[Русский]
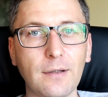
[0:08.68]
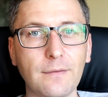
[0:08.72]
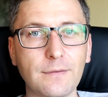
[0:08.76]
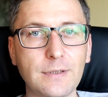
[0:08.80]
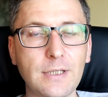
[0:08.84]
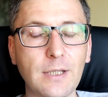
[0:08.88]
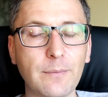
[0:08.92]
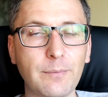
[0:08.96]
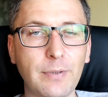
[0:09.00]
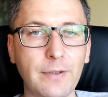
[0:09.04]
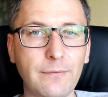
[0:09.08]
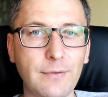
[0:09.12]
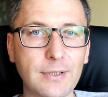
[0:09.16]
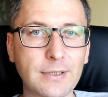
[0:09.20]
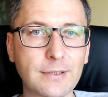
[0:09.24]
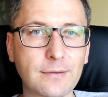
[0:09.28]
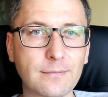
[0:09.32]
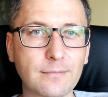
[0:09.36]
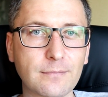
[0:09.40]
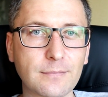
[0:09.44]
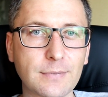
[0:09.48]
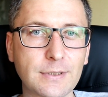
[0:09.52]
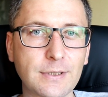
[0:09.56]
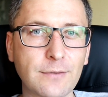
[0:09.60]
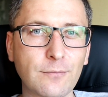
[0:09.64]
Всем привет!
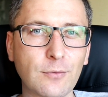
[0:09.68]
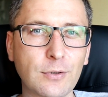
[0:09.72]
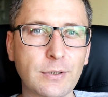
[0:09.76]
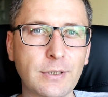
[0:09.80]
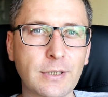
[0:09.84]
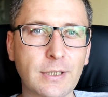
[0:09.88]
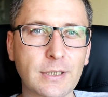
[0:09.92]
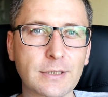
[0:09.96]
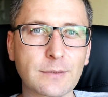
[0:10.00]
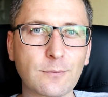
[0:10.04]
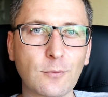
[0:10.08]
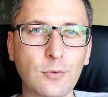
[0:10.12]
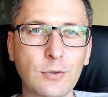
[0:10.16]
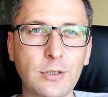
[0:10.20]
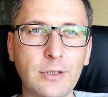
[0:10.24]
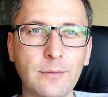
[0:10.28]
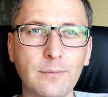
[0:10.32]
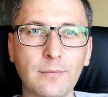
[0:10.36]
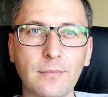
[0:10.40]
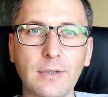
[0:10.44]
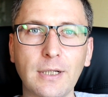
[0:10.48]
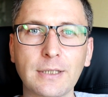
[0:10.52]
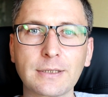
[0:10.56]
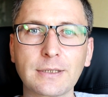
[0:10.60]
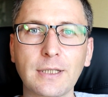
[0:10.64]
Сегодня
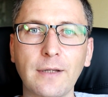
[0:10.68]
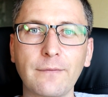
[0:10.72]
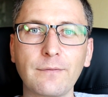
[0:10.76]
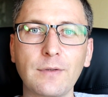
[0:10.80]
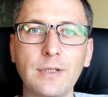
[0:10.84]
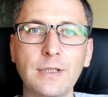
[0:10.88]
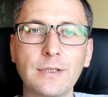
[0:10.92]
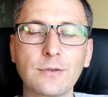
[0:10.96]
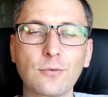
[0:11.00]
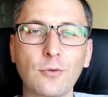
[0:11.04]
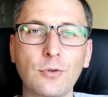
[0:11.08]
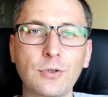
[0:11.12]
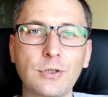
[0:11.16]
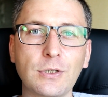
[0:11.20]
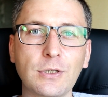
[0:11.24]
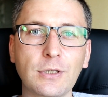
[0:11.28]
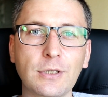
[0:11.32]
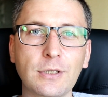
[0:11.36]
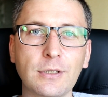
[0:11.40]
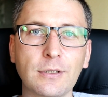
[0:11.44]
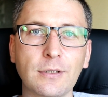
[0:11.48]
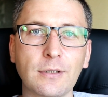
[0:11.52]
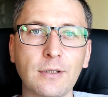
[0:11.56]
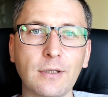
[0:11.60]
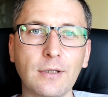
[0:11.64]
рассмотрим основные
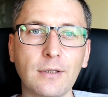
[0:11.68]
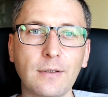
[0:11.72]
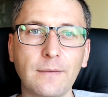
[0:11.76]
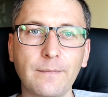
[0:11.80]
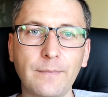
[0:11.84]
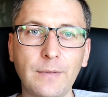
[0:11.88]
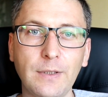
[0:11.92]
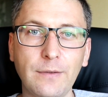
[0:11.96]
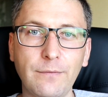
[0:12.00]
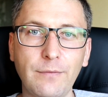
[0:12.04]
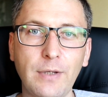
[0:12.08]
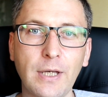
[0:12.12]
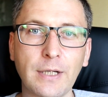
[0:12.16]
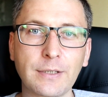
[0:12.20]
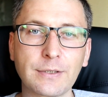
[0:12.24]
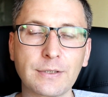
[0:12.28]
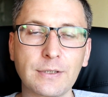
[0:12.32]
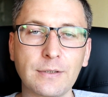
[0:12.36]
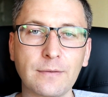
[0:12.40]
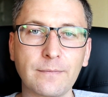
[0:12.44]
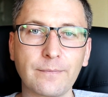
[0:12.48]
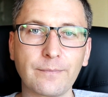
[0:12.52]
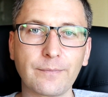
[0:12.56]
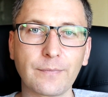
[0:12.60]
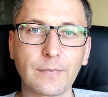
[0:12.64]
источники
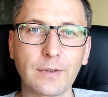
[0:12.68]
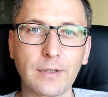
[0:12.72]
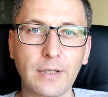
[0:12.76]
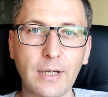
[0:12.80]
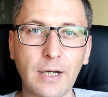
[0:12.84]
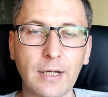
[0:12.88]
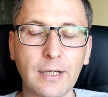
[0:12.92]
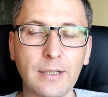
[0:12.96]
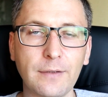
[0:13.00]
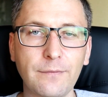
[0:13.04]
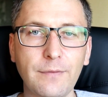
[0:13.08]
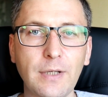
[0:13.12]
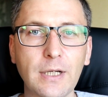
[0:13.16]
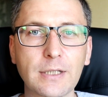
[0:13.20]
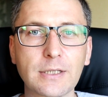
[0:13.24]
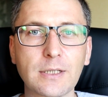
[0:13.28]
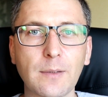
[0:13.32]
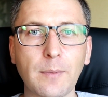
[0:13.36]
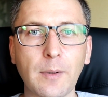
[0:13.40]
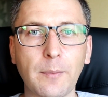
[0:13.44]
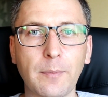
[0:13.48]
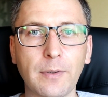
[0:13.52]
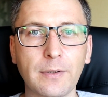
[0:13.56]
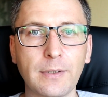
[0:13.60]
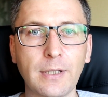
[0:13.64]
инфекции. Как
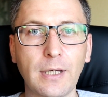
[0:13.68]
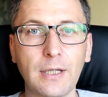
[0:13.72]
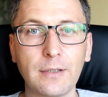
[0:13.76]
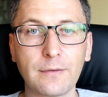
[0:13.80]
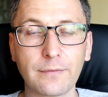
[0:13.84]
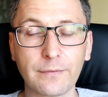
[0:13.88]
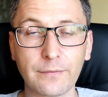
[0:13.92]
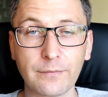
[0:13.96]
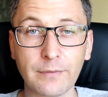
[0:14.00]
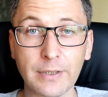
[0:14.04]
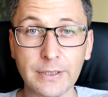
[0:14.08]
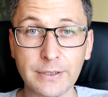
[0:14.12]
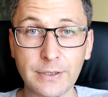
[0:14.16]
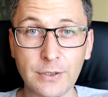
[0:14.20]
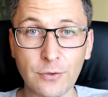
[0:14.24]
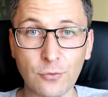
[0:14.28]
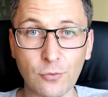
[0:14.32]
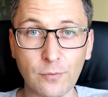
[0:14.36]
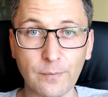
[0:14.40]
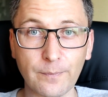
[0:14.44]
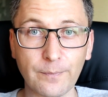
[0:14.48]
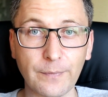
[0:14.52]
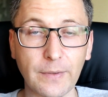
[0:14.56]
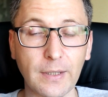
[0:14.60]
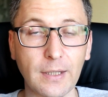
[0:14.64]
инфекция попадает в
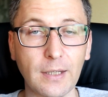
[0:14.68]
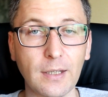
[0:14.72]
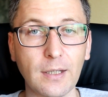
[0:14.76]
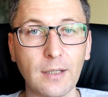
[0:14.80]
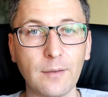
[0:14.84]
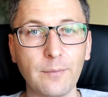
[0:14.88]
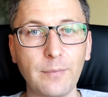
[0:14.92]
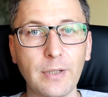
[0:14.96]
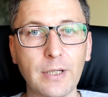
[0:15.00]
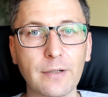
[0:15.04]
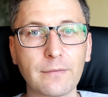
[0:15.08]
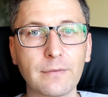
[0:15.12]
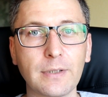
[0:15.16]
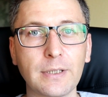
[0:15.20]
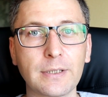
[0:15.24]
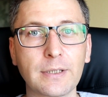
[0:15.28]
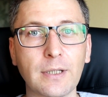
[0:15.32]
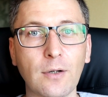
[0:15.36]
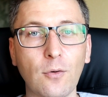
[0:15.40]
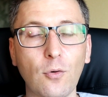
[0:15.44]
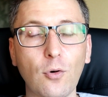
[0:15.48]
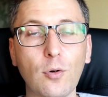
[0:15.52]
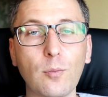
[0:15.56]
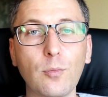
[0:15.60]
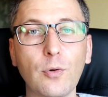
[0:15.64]
квартиру. Первое –
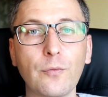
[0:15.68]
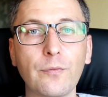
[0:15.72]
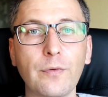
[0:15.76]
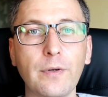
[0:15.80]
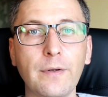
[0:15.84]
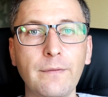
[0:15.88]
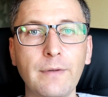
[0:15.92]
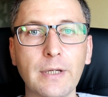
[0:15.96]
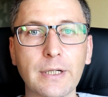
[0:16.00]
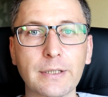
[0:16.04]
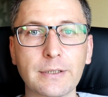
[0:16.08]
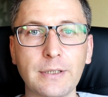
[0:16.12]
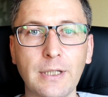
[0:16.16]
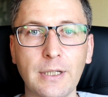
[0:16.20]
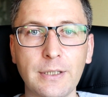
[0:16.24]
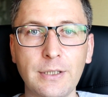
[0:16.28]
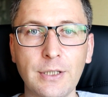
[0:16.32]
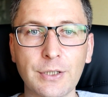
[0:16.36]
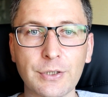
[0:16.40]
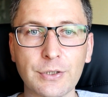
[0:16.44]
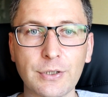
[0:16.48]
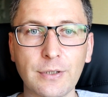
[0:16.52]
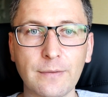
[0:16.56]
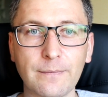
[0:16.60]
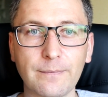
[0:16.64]
это обувь и верхняя
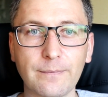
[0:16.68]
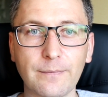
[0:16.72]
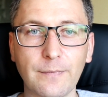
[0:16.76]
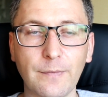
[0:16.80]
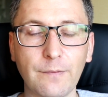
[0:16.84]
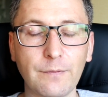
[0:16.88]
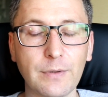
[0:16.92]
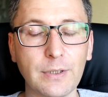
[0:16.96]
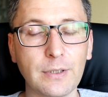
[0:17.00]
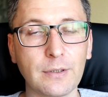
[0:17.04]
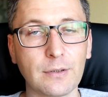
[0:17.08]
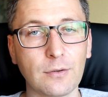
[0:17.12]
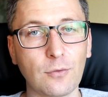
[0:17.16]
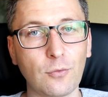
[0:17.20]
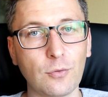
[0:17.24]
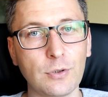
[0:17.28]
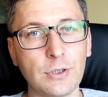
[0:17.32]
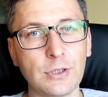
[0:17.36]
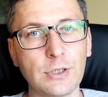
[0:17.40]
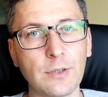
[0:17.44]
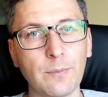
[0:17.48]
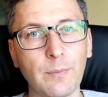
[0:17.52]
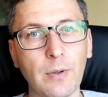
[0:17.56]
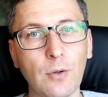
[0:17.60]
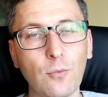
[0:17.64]
одежда. Вы
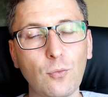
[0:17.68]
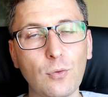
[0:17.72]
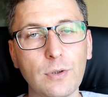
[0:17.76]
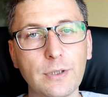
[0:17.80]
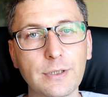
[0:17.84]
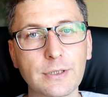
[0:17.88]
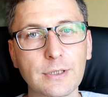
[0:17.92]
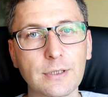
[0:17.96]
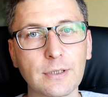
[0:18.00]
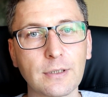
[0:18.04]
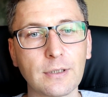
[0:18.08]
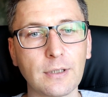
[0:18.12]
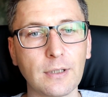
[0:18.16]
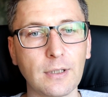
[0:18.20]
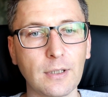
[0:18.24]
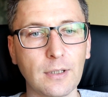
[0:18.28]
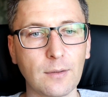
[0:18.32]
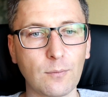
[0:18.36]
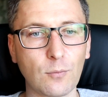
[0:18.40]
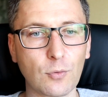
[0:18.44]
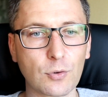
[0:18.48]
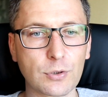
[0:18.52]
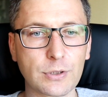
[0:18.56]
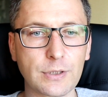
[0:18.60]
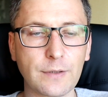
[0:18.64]
ходите по улице,
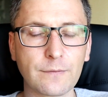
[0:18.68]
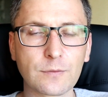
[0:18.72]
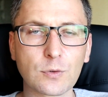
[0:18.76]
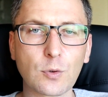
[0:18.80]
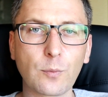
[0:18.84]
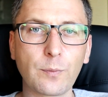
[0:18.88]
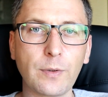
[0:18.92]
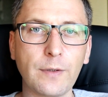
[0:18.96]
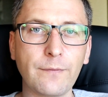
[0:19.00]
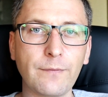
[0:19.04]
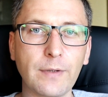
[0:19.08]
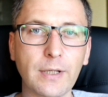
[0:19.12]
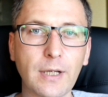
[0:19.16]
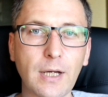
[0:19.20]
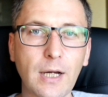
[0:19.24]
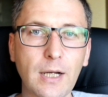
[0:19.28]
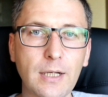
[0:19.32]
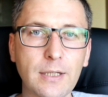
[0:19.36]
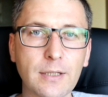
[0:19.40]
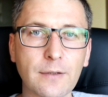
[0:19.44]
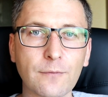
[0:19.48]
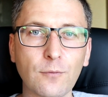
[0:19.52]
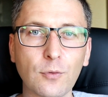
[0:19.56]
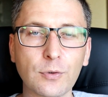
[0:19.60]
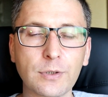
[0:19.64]
можете вступить в
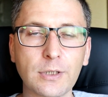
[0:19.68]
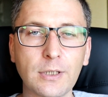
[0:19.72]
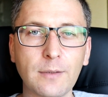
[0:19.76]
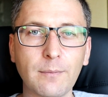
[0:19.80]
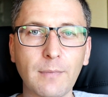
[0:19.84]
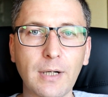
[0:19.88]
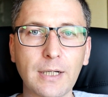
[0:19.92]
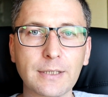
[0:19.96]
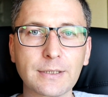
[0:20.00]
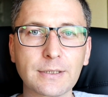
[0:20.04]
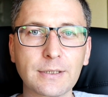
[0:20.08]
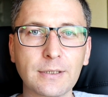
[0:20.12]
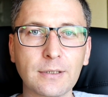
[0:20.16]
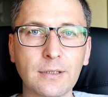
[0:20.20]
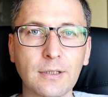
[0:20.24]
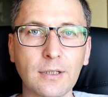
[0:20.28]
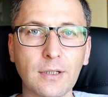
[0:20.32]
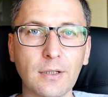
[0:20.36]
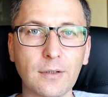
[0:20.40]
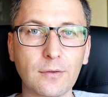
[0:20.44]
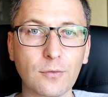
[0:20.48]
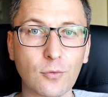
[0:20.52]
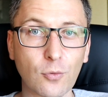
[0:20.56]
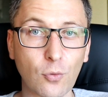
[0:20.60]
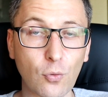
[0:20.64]
фекалии, рвотные массы,
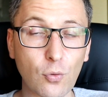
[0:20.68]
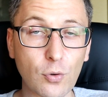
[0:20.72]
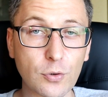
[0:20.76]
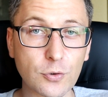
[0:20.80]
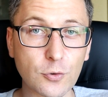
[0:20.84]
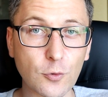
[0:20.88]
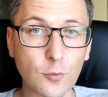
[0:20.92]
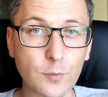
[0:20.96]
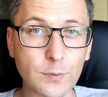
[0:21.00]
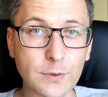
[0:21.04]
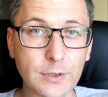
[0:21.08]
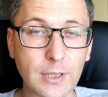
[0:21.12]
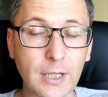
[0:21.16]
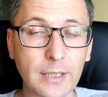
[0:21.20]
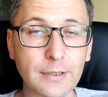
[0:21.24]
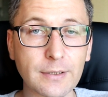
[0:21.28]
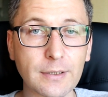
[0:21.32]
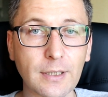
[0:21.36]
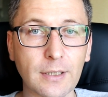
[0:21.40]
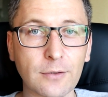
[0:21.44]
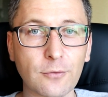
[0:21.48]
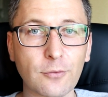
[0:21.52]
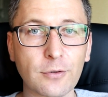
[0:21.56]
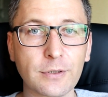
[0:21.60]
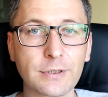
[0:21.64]
другой субстрат,
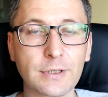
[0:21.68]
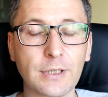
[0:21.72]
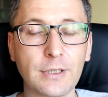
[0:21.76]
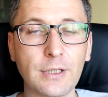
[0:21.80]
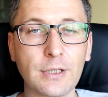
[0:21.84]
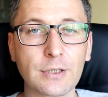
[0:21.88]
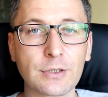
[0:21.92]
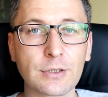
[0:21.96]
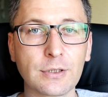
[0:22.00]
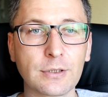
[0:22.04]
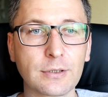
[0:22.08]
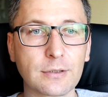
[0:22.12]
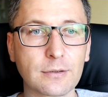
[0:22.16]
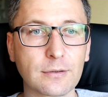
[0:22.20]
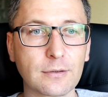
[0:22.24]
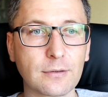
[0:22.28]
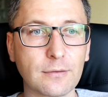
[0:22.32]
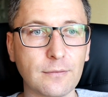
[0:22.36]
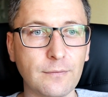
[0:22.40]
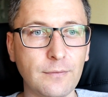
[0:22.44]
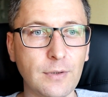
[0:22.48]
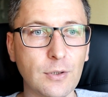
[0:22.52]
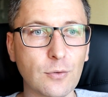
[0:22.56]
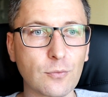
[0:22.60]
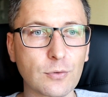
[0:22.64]
который содержит
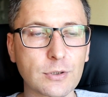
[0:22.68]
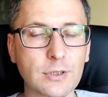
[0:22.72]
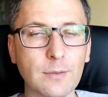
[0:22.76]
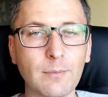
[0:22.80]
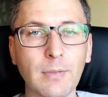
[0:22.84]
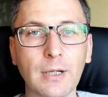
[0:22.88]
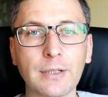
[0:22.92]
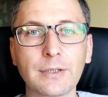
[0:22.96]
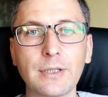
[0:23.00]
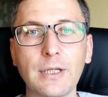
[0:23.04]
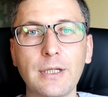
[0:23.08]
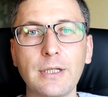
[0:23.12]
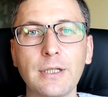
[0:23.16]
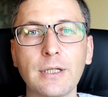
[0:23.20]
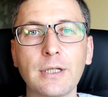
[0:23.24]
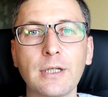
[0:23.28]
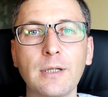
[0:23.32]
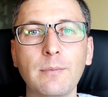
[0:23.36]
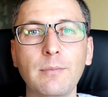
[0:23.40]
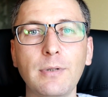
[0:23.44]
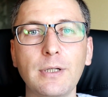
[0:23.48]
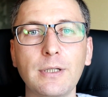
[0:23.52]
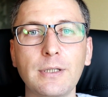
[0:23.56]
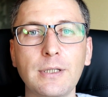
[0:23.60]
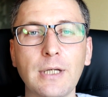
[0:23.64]
вирусы, бактерии,
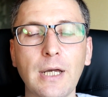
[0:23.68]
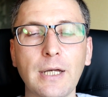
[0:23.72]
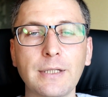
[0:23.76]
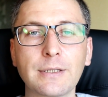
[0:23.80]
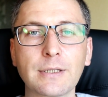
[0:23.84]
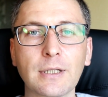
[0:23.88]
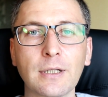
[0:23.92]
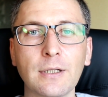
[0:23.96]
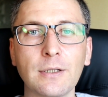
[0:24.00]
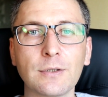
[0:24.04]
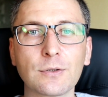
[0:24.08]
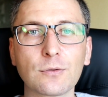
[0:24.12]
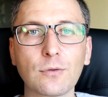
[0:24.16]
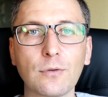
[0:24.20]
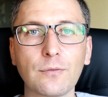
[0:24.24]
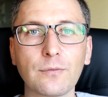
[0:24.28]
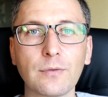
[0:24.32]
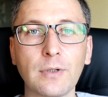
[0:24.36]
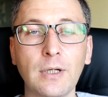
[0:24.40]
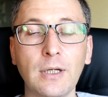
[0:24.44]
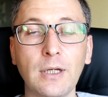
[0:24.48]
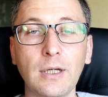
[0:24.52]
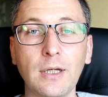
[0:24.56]
грибы, яйца глистов.